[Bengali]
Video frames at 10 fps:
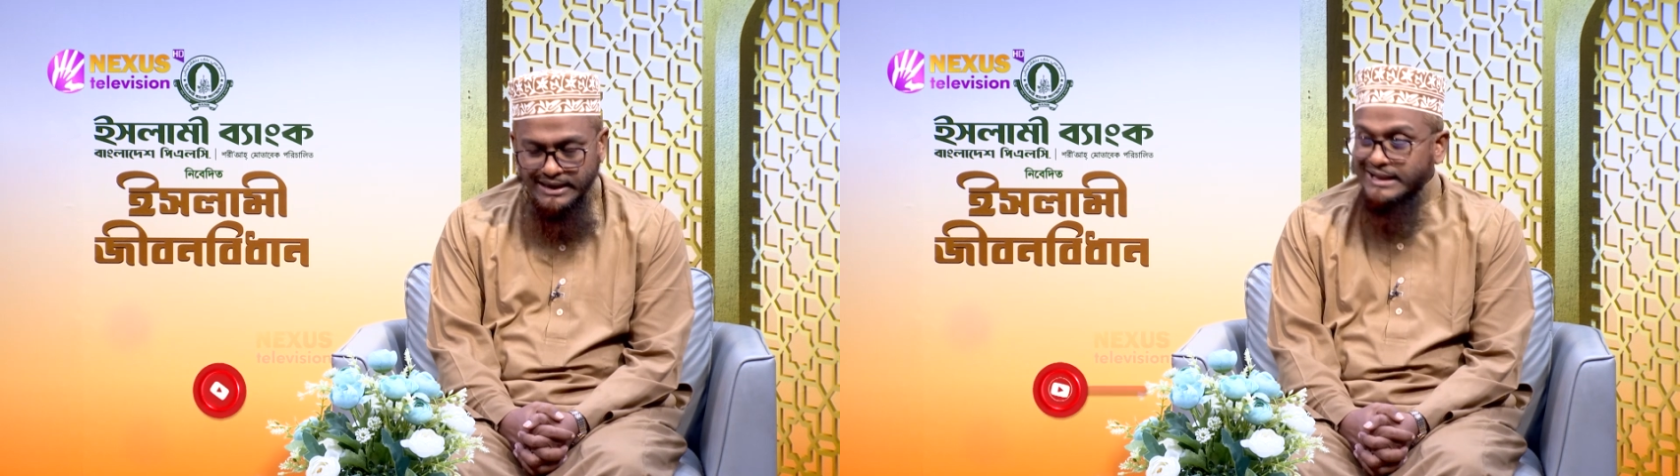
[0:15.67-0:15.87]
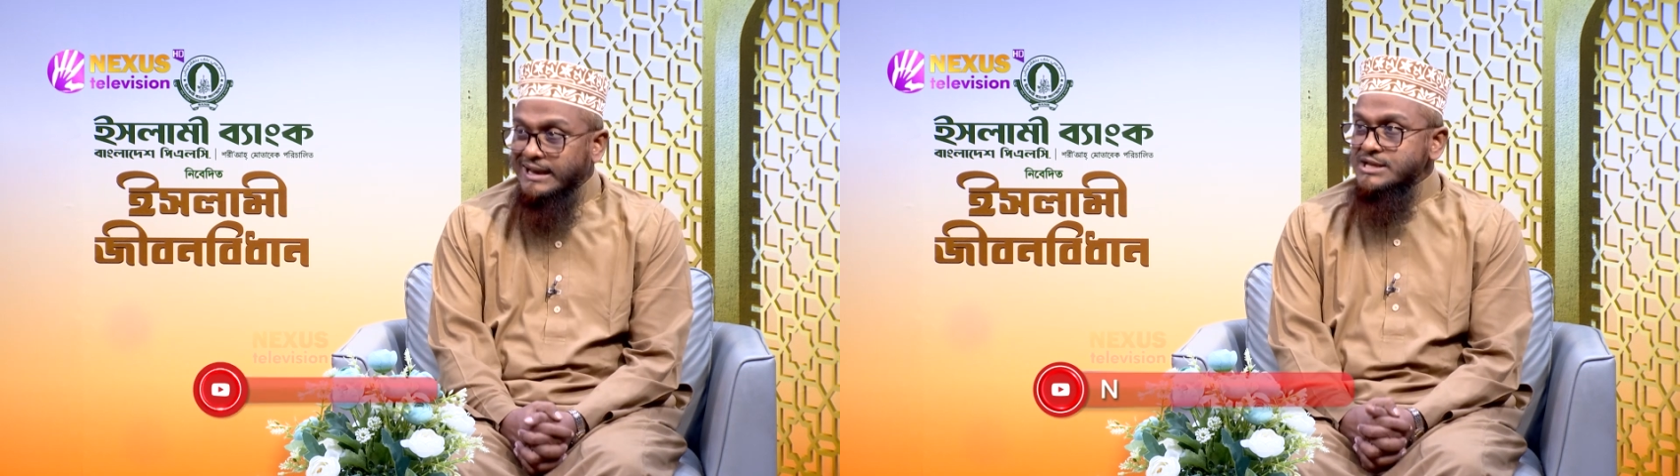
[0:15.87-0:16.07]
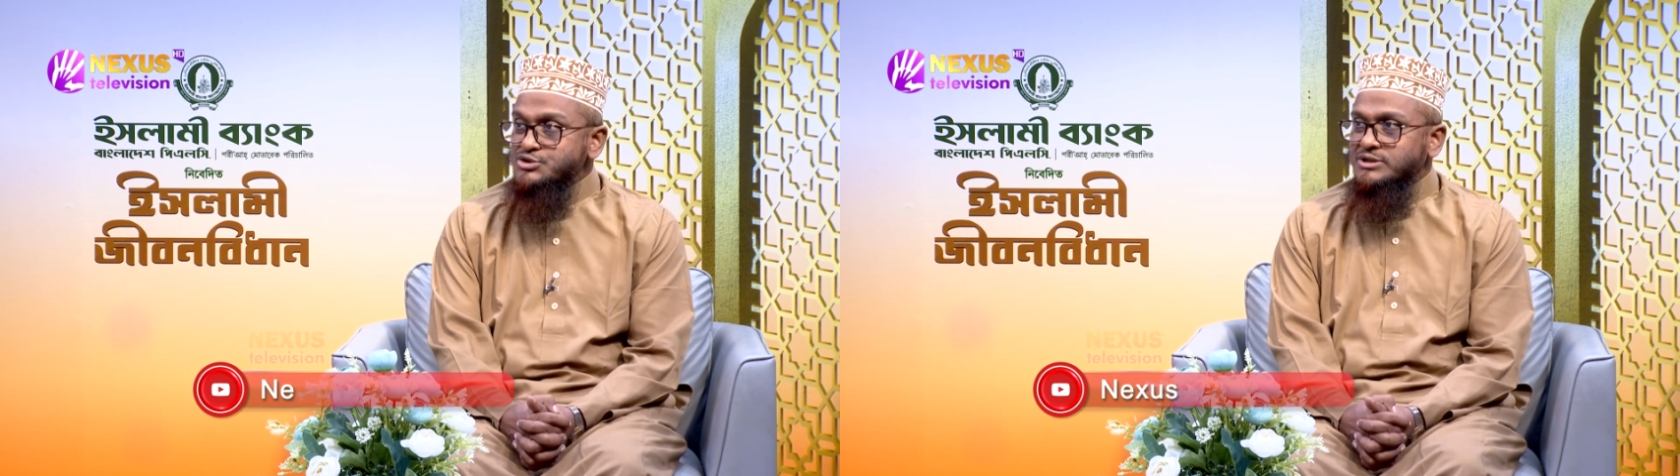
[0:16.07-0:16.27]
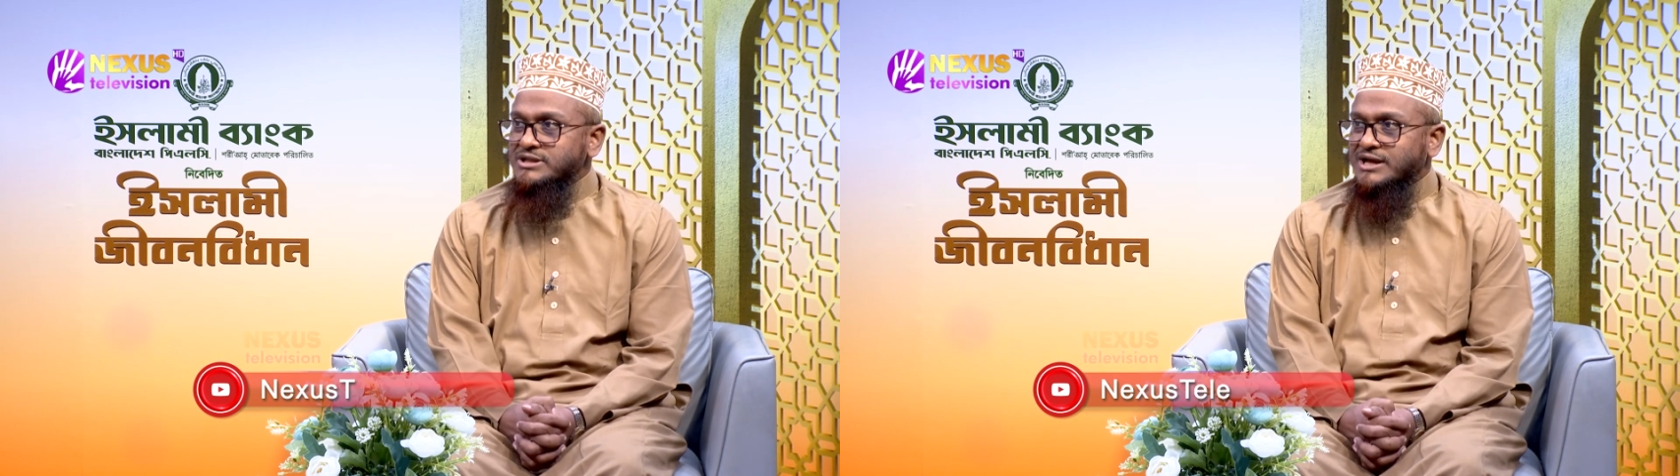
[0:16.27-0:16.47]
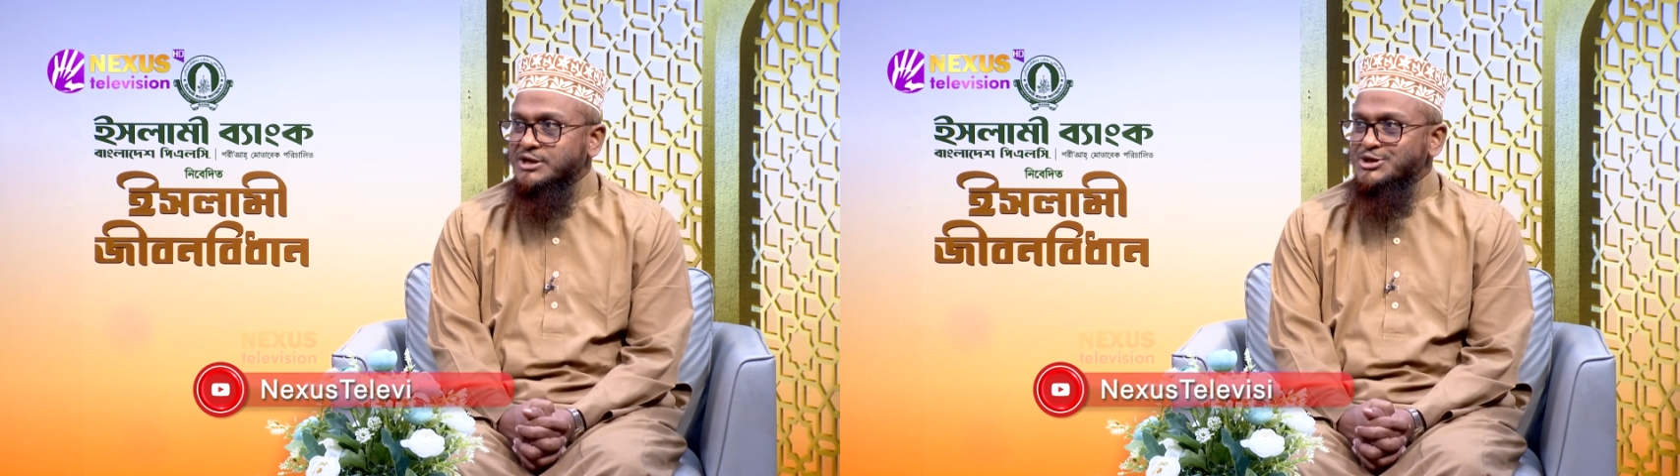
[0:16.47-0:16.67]
রেখে যদি
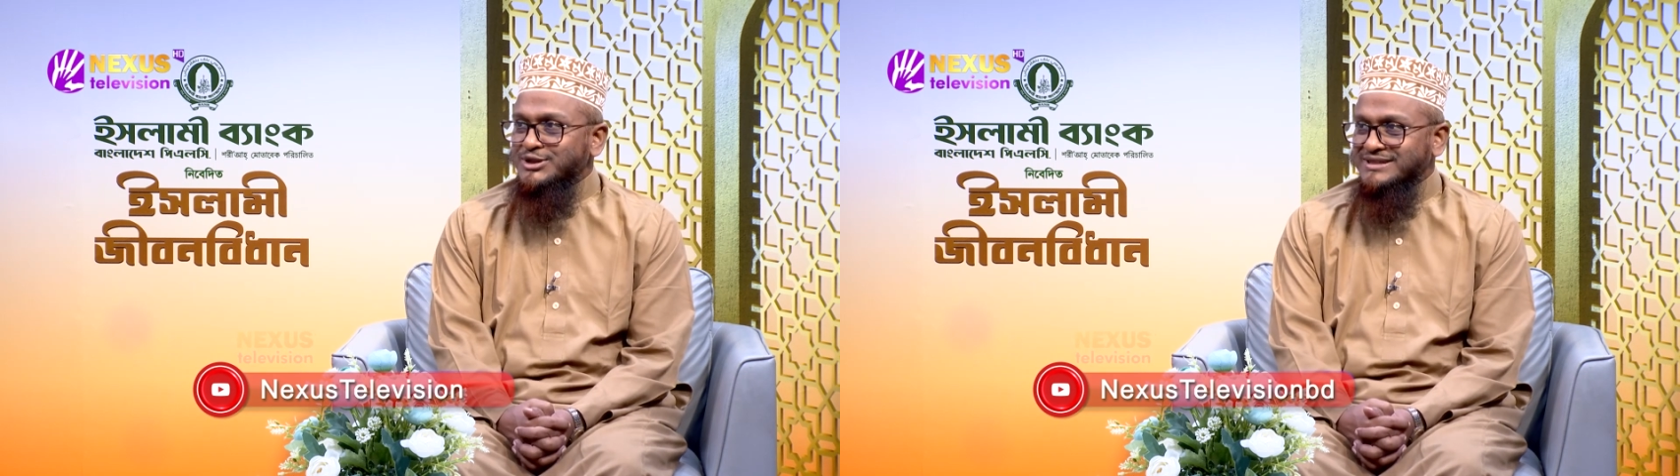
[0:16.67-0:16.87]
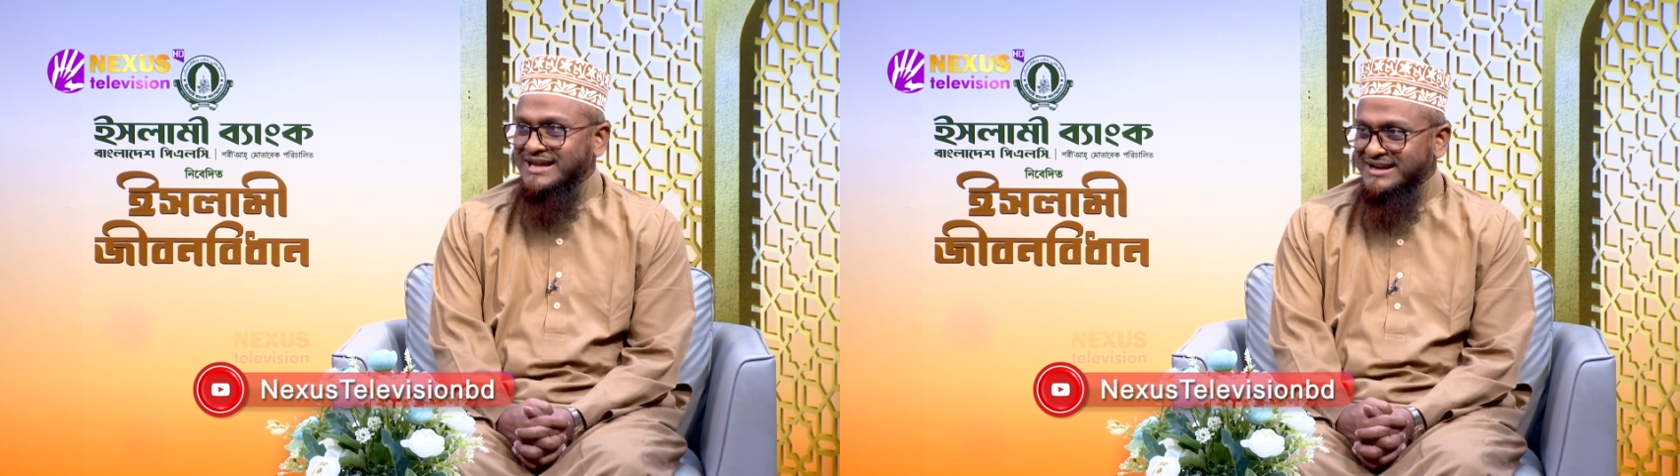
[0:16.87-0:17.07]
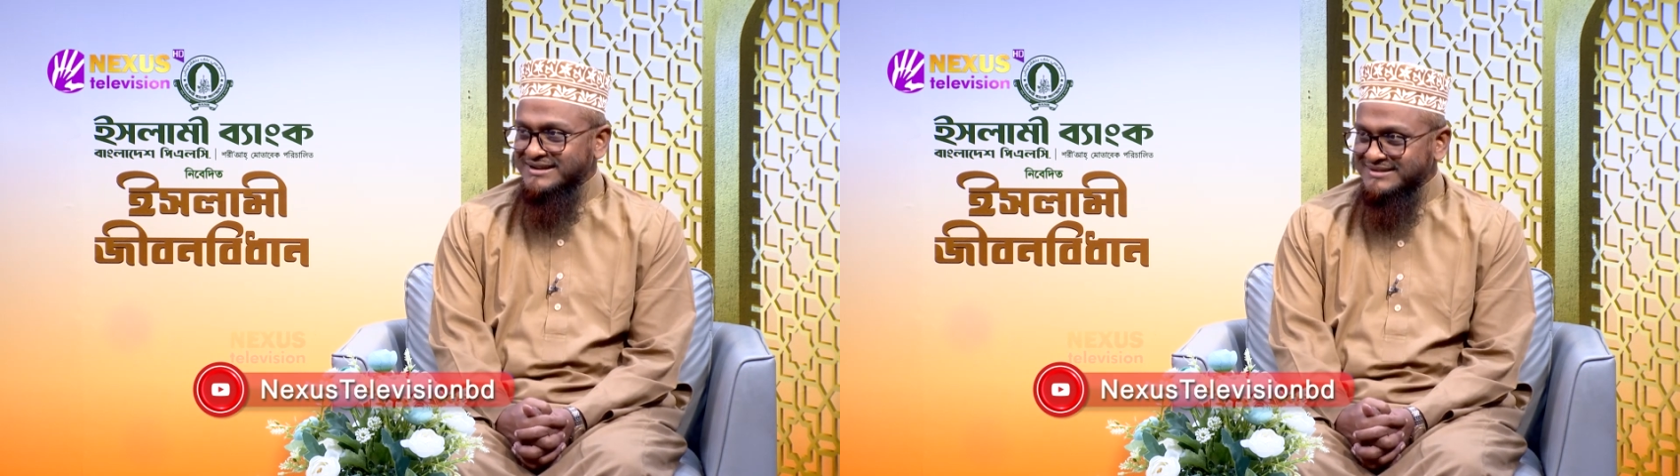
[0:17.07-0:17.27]
তার সন্তান